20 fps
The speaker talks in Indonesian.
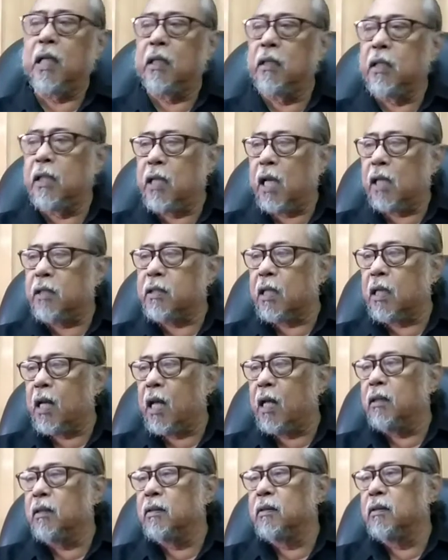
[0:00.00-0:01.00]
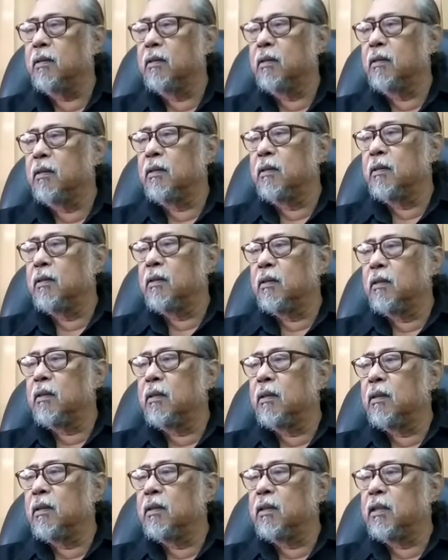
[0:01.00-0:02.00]
dan tidak senang
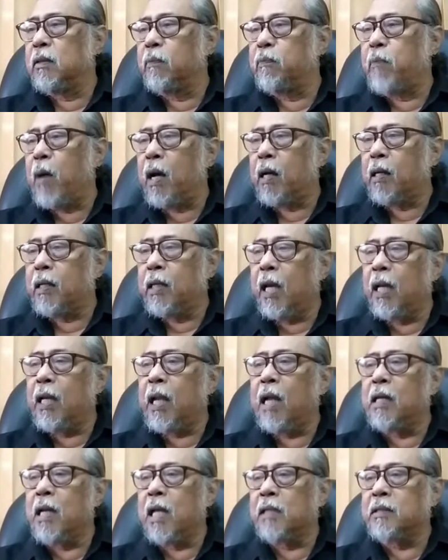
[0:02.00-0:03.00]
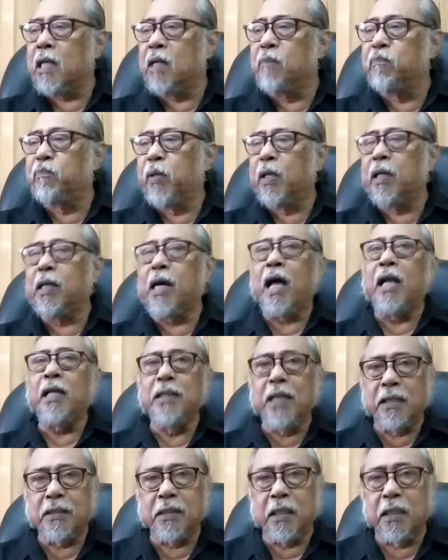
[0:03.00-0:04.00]
sebagai landasan
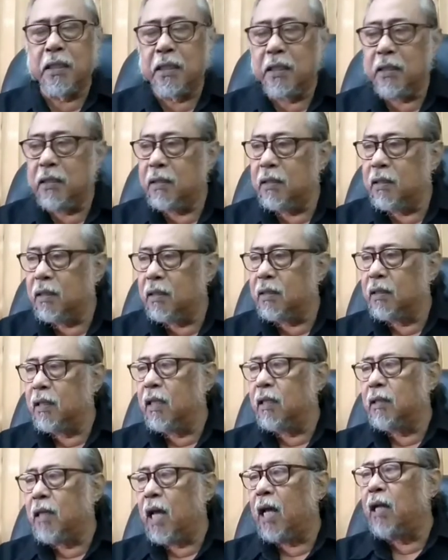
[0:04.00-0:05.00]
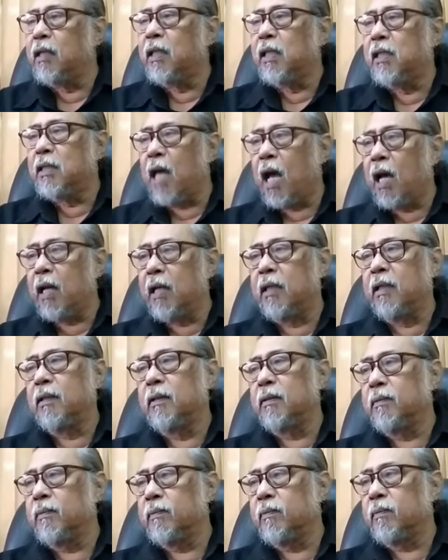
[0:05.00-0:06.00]
berkarya seni dan desain.
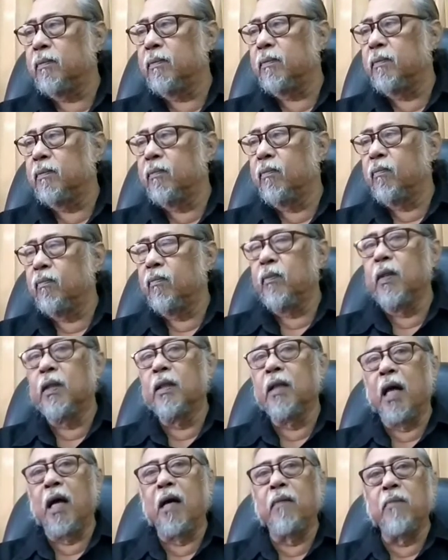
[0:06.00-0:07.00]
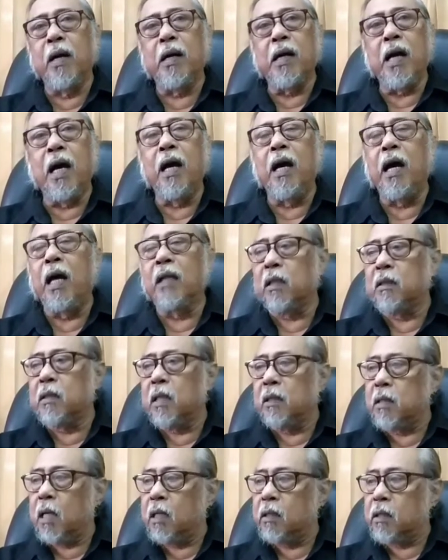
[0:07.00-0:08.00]
Nah, maka atas
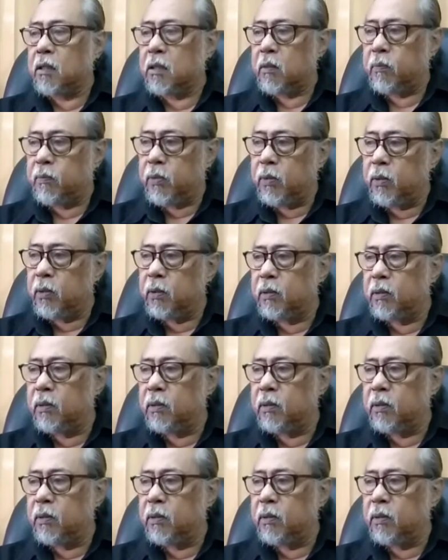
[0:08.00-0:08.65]
dasar tersebut